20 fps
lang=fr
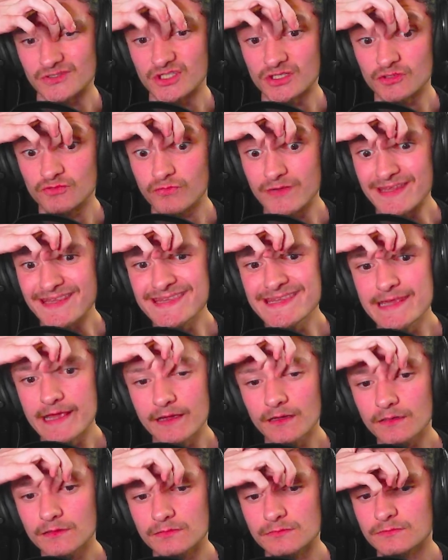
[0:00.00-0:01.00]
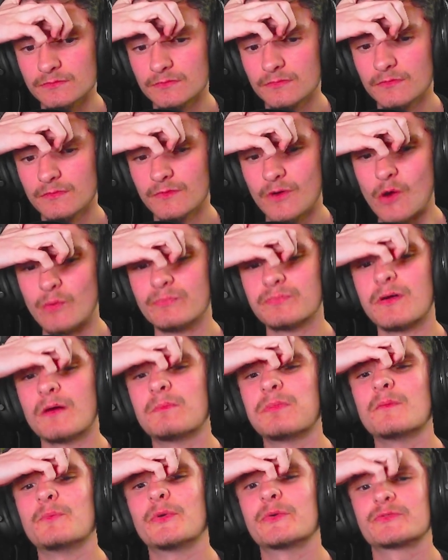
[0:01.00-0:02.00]
J'ai joué hier. Oh,
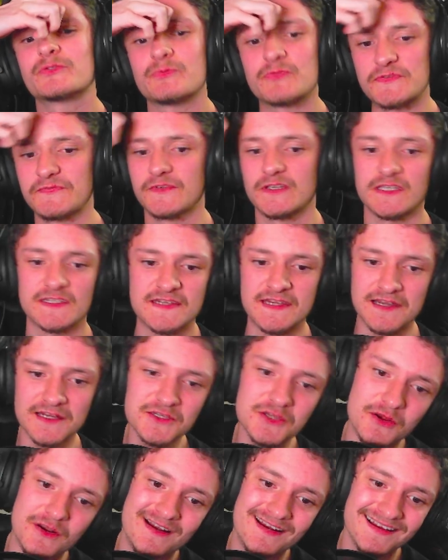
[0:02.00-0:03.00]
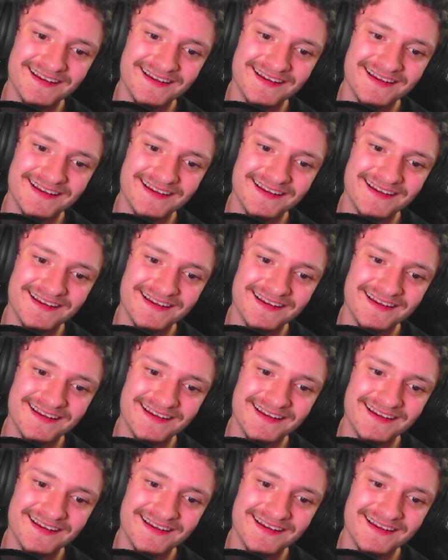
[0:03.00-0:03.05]
je me suis cassé la gueule.